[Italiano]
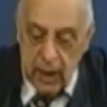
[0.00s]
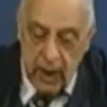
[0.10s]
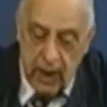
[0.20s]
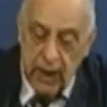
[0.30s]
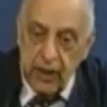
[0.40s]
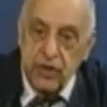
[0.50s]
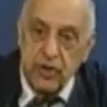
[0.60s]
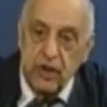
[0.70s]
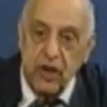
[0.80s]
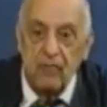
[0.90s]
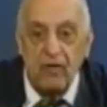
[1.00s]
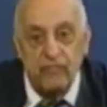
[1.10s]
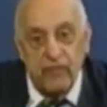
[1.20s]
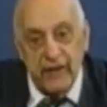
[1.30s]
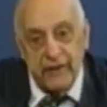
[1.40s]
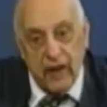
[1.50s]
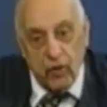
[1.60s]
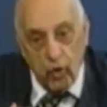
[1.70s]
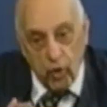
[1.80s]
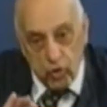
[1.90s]
l'iniziativa è fatta
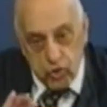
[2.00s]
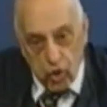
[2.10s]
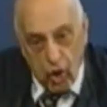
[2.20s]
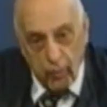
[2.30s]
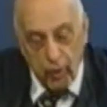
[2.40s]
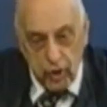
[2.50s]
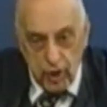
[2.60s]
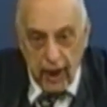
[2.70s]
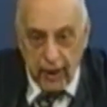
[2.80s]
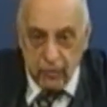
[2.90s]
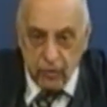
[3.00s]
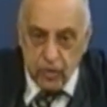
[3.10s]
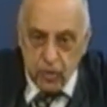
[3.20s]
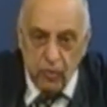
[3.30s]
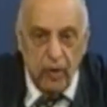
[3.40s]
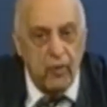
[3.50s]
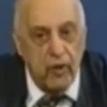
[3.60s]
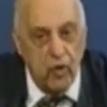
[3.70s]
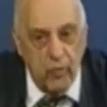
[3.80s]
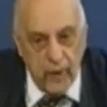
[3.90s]
con lo scopo di dare attuazione a una
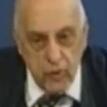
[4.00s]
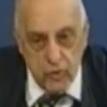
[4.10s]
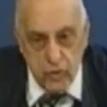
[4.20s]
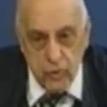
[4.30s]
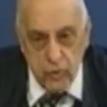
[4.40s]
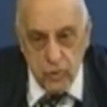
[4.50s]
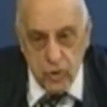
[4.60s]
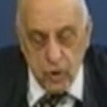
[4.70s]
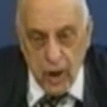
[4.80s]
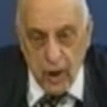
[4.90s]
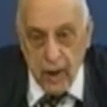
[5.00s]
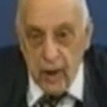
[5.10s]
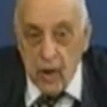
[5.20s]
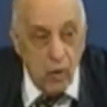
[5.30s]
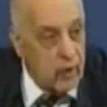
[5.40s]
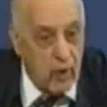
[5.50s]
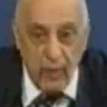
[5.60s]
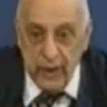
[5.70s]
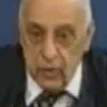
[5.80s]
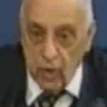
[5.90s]
norma costituzionale. Ora,
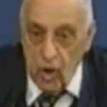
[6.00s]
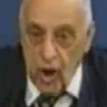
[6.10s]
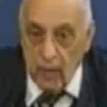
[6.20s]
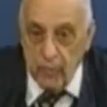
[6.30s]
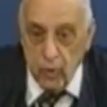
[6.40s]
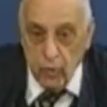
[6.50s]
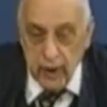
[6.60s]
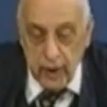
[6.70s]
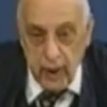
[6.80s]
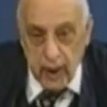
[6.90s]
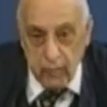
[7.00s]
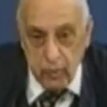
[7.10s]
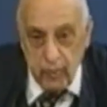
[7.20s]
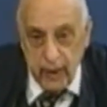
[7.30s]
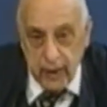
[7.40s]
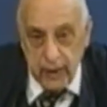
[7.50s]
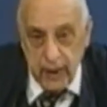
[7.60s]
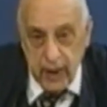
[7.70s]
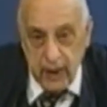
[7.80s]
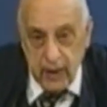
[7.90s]
quando la Procura della Repubblica di
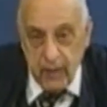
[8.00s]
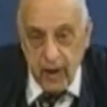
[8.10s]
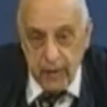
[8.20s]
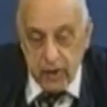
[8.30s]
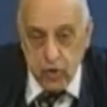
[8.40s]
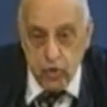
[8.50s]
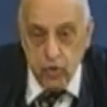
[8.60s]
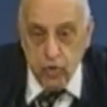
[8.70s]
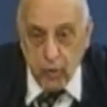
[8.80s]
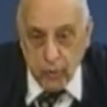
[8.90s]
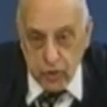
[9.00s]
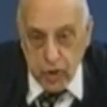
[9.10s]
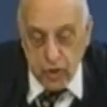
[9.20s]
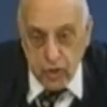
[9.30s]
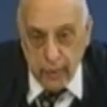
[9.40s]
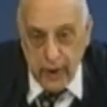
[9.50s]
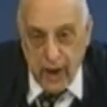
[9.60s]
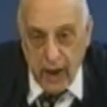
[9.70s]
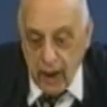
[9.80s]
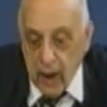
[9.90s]
Chiedi mi ha messo sotto processo
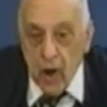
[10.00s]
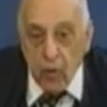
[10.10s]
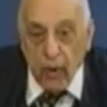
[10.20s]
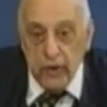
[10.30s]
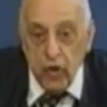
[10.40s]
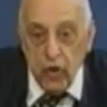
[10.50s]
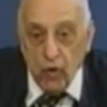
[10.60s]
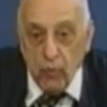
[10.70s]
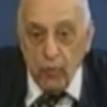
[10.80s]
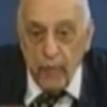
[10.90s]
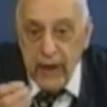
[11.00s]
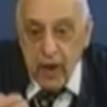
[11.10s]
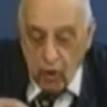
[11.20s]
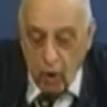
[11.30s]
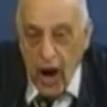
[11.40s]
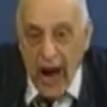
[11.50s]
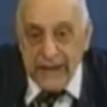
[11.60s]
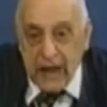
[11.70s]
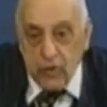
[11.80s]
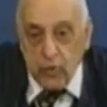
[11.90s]
penale, quando io miro
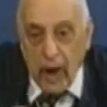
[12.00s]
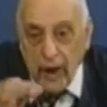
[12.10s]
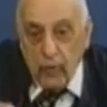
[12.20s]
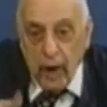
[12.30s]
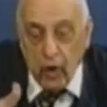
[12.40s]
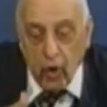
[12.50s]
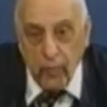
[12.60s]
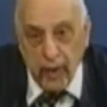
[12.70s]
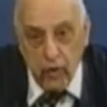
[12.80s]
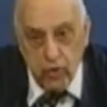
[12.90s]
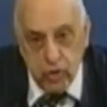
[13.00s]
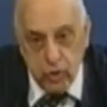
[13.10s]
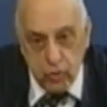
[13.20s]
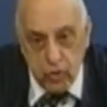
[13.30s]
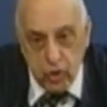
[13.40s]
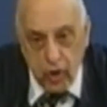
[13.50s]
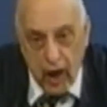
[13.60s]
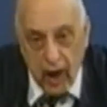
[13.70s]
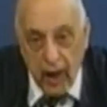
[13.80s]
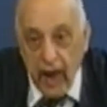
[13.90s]
ad attuare una norma
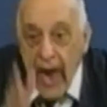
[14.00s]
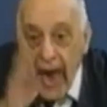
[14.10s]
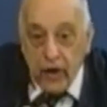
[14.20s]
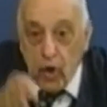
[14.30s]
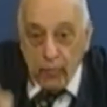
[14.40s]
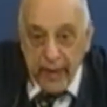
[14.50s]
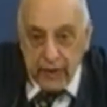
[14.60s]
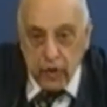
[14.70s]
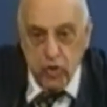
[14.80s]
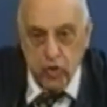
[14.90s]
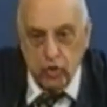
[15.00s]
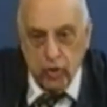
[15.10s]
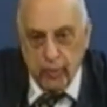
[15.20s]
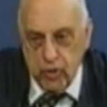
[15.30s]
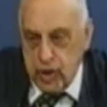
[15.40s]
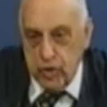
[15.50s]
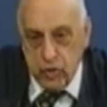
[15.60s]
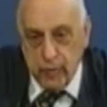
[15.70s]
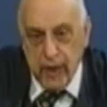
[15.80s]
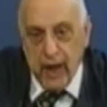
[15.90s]
costituzionale e non mette sotto
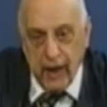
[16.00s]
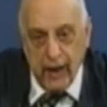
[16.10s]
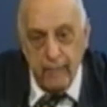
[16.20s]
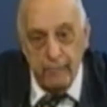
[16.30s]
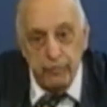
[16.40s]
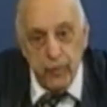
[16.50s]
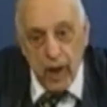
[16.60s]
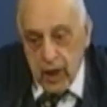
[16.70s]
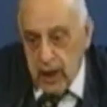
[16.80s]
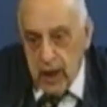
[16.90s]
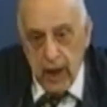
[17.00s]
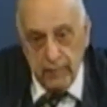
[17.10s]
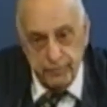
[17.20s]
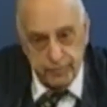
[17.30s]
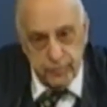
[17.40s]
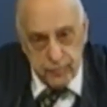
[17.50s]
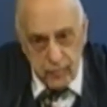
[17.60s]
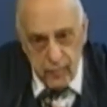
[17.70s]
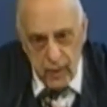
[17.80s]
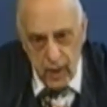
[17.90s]
processo penale eh, il,
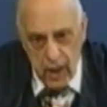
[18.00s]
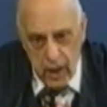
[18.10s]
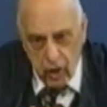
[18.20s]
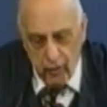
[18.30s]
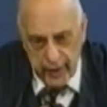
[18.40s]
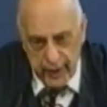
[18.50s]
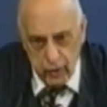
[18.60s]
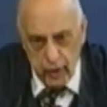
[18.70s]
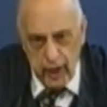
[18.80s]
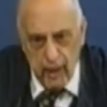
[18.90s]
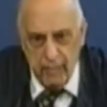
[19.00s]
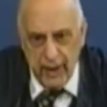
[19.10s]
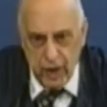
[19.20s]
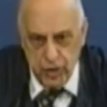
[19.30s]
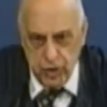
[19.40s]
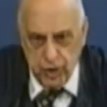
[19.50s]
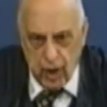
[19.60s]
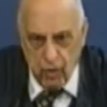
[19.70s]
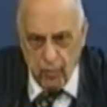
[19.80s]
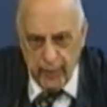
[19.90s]
il governatore della Banca
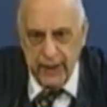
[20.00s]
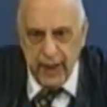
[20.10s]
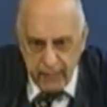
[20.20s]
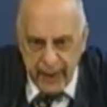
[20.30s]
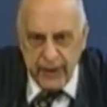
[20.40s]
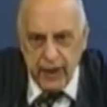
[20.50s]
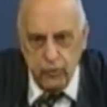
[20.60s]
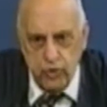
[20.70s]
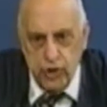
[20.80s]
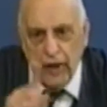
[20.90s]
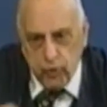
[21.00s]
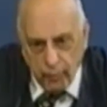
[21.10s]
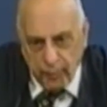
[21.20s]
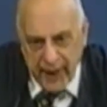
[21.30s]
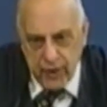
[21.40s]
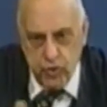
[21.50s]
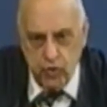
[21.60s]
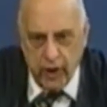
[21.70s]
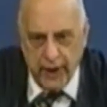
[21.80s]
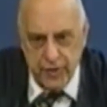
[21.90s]
Centrale Europea, da me denunciato
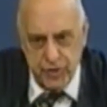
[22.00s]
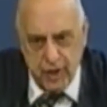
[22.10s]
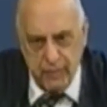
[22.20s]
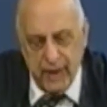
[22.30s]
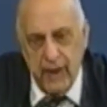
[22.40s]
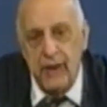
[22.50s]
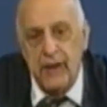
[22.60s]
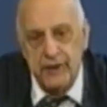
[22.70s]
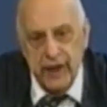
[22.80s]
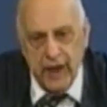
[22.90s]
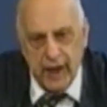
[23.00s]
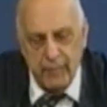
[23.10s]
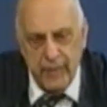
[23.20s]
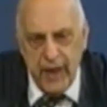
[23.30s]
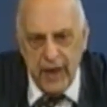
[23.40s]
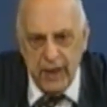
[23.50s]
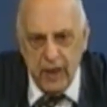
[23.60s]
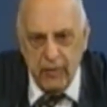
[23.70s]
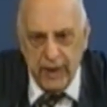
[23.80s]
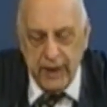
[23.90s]
presso la caserma dei carabinieri
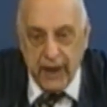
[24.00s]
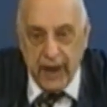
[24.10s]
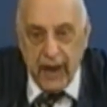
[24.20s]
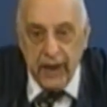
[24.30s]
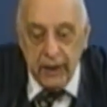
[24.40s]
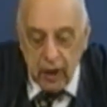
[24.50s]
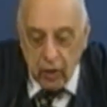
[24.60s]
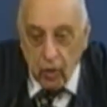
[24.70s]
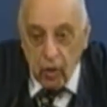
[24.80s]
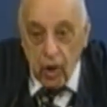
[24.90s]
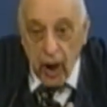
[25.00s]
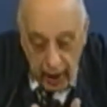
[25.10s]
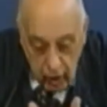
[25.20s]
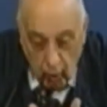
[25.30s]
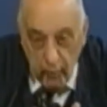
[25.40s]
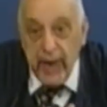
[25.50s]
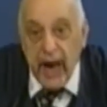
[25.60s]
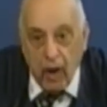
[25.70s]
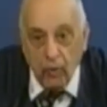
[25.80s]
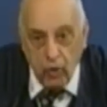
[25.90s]
di Guardia Grele, dico, io mi
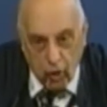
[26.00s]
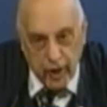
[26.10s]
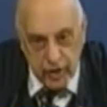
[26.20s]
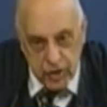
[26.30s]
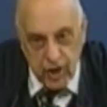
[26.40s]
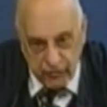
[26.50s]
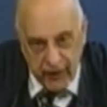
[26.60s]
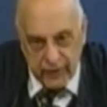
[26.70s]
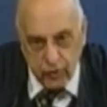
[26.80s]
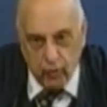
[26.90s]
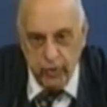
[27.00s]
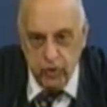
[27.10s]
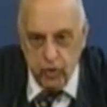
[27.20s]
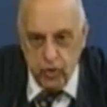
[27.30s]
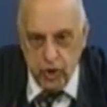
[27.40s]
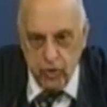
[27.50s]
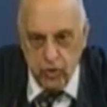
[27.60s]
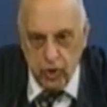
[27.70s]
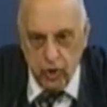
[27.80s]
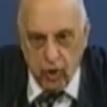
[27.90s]
auguro che sia fatto questo
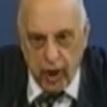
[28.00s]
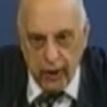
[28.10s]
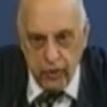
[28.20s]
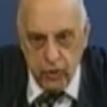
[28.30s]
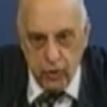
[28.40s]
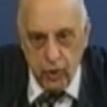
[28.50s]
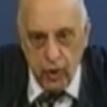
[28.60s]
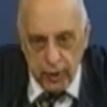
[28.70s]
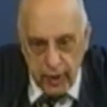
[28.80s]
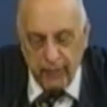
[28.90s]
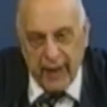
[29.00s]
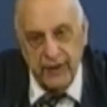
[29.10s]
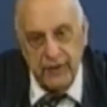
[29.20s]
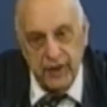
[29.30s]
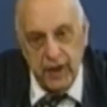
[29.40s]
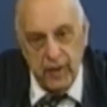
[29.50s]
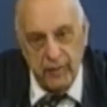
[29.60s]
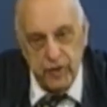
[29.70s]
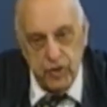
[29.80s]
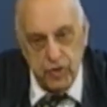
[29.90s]
gesto di coraggio da parte della
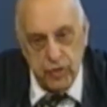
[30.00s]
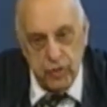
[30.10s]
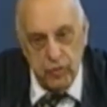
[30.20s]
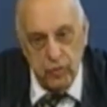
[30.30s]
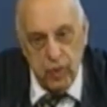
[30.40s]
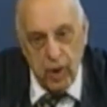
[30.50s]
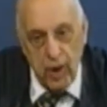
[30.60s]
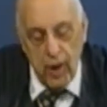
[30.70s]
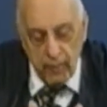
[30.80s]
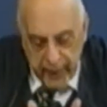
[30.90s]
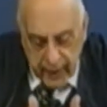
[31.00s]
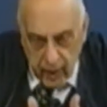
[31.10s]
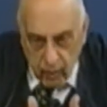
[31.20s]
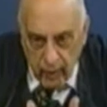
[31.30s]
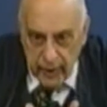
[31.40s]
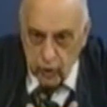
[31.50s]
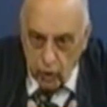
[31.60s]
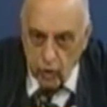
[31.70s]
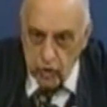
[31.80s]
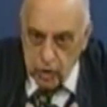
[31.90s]
magistratura. Perché
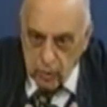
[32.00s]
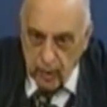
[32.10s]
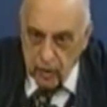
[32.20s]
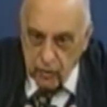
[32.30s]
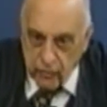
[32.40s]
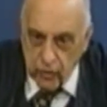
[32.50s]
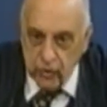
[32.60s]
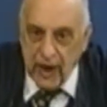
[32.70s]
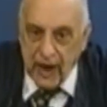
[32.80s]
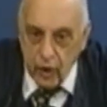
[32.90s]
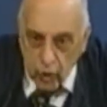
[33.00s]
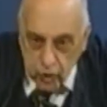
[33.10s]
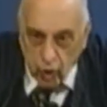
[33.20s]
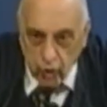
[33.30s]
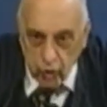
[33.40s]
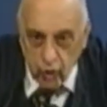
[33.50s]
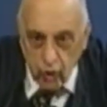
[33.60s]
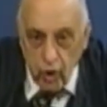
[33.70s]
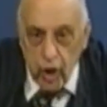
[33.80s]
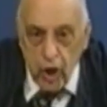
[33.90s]
quando noi ci troviamo di fronte al
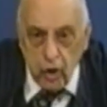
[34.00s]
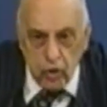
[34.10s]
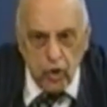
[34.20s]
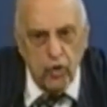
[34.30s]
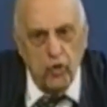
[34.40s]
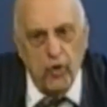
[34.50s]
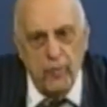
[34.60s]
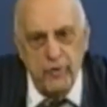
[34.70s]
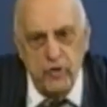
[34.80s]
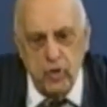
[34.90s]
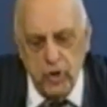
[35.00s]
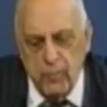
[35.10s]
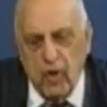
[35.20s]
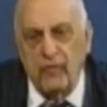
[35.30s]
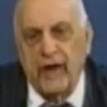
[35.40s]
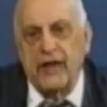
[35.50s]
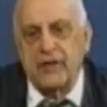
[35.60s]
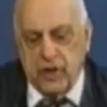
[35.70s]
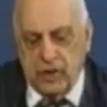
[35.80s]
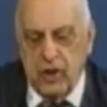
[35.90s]
notorio, il notorio non ha bisogno di prove,
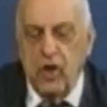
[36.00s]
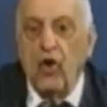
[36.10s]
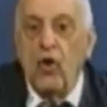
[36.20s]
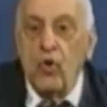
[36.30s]
grazie a Dio,